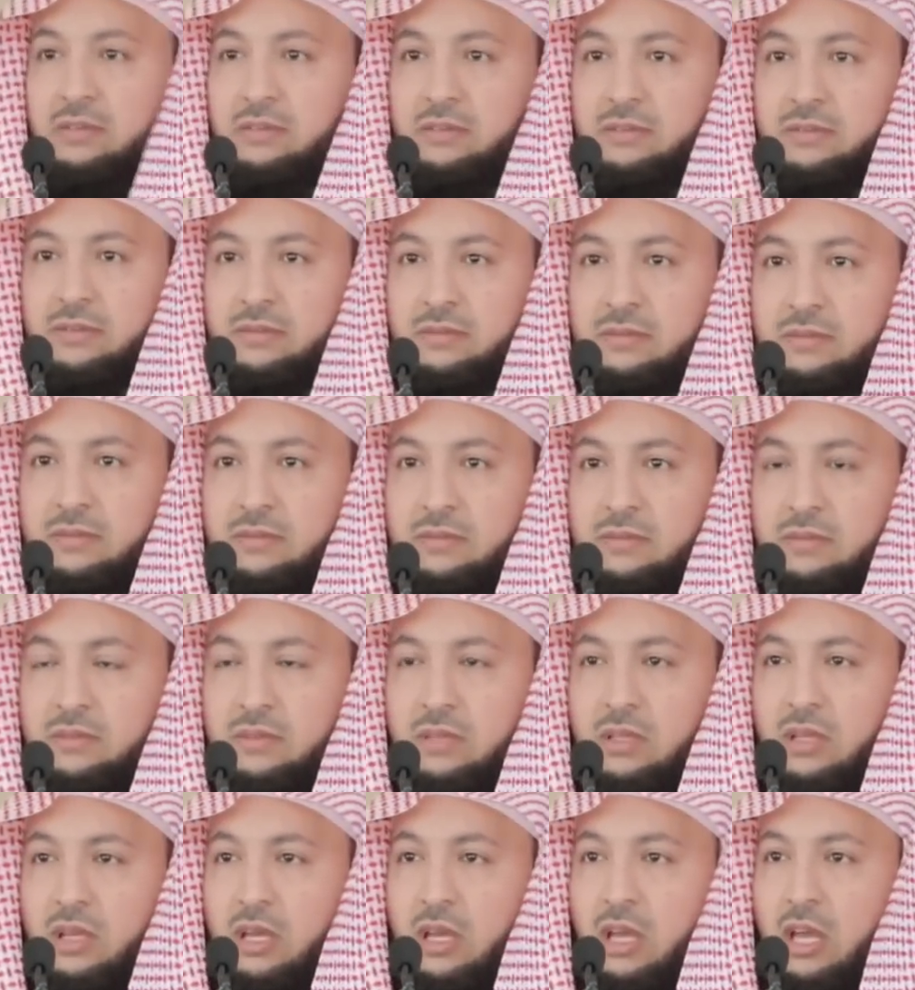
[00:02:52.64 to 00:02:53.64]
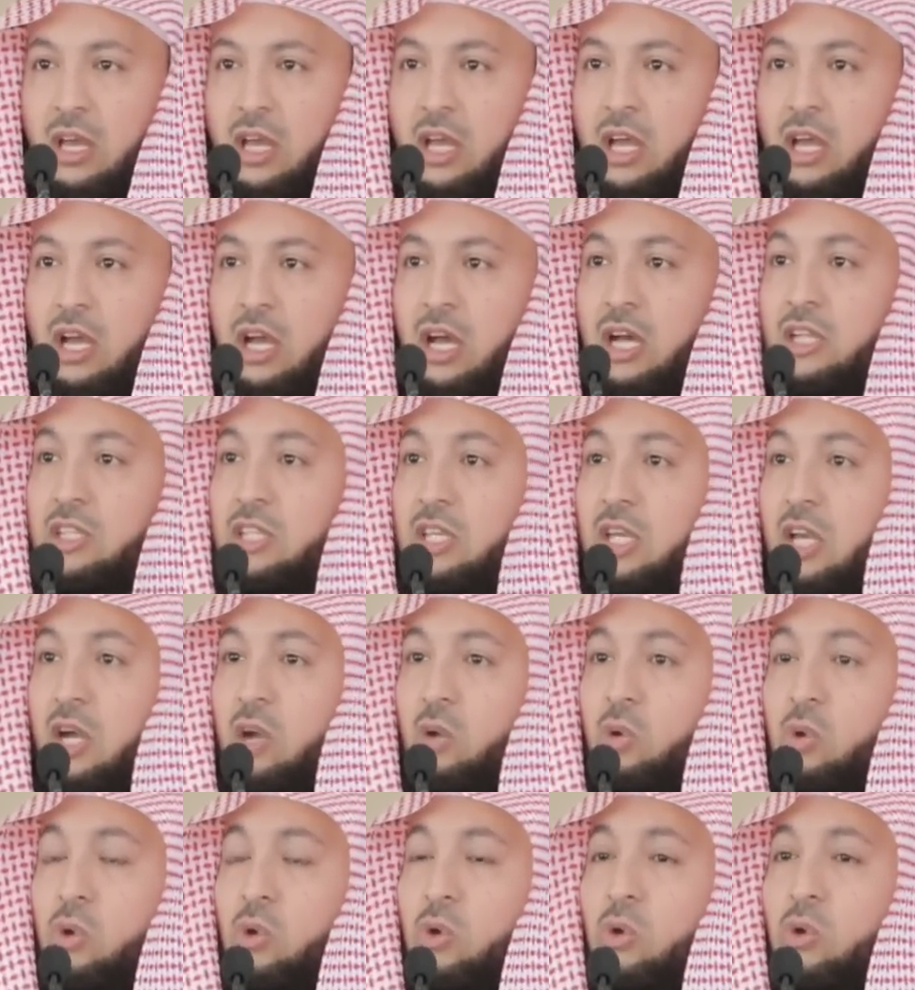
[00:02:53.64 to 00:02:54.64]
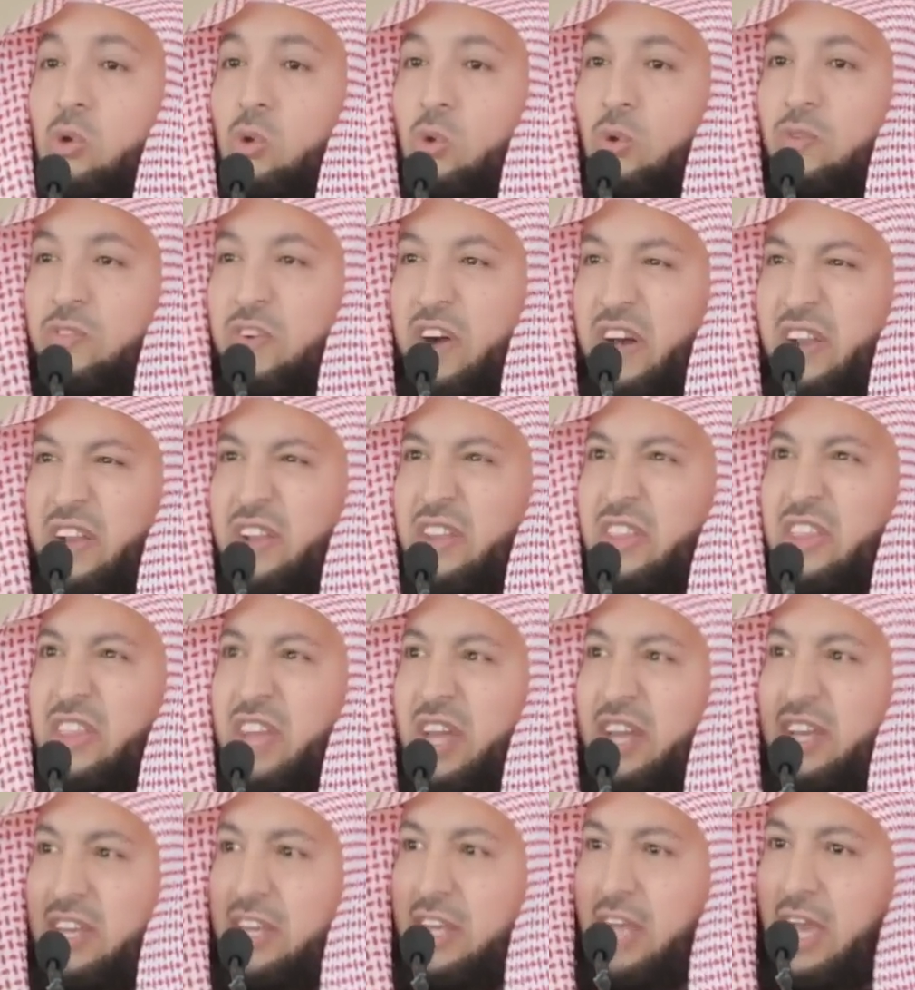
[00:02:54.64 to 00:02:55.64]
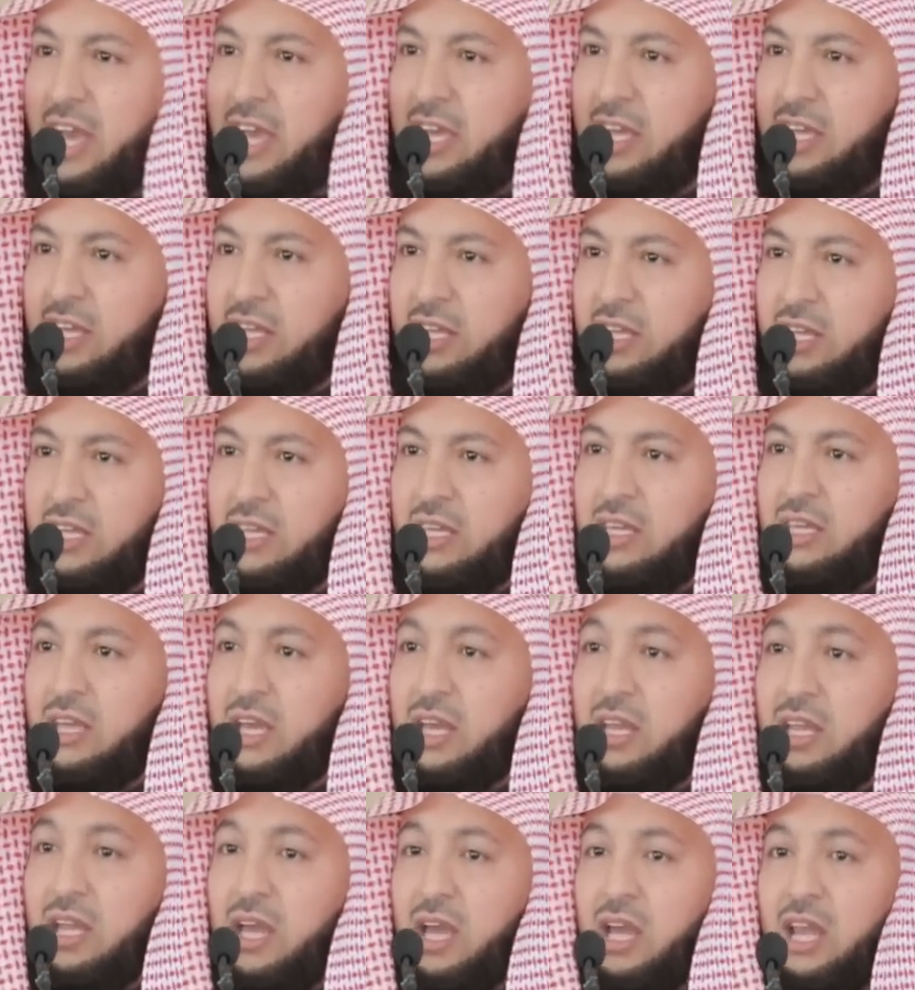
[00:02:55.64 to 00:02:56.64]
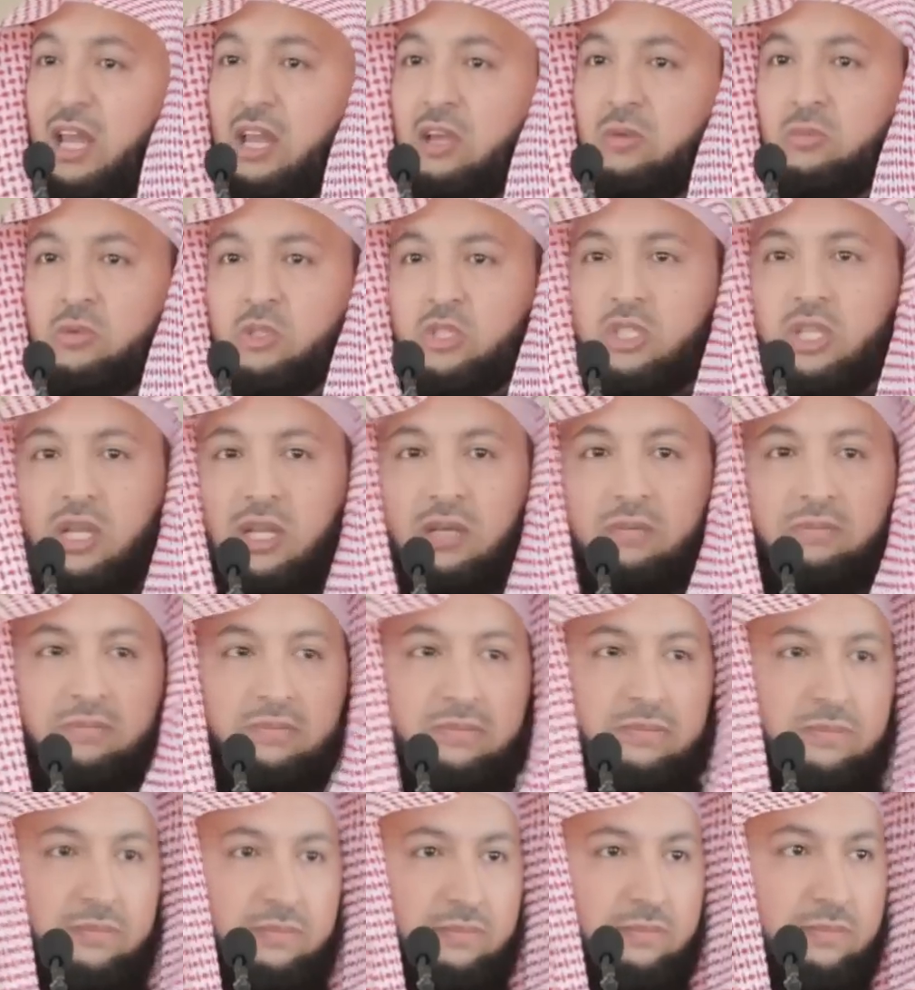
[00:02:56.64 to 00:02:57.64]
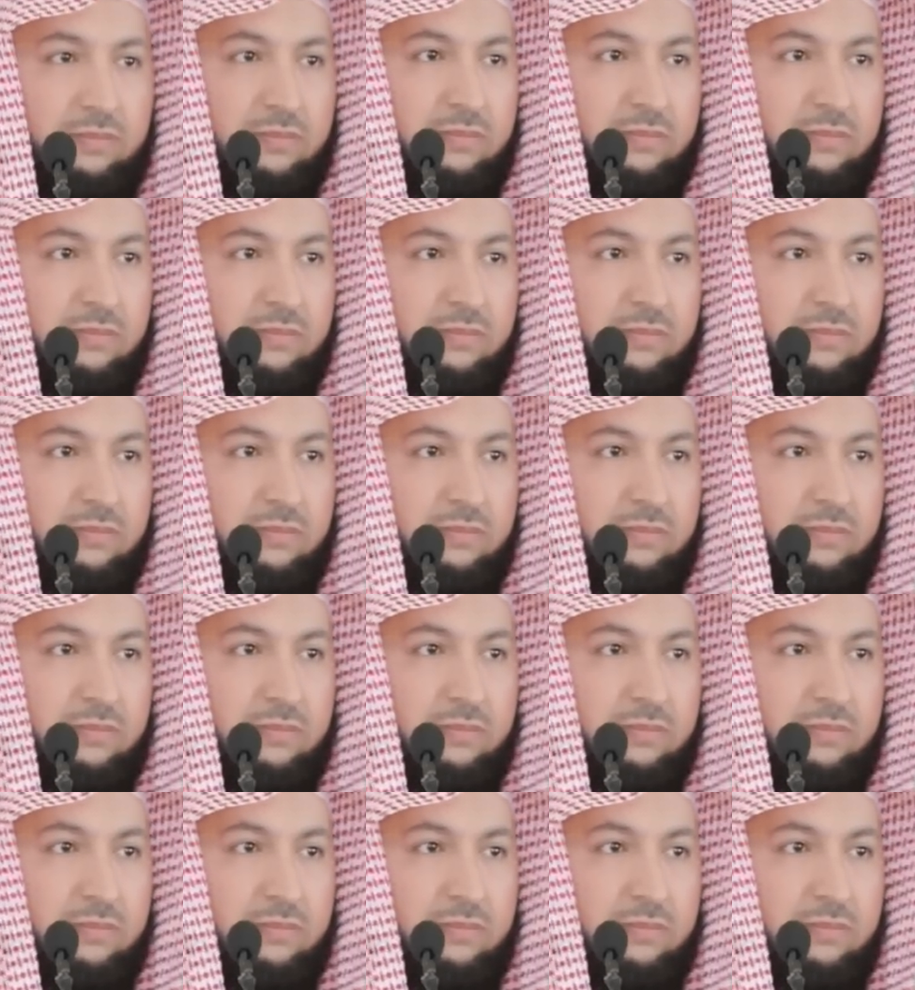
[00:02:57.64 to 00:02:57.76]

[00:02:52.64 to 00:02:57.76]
Спрашивание у людей знания может стать индивидуальной обязанностью для мусульманина –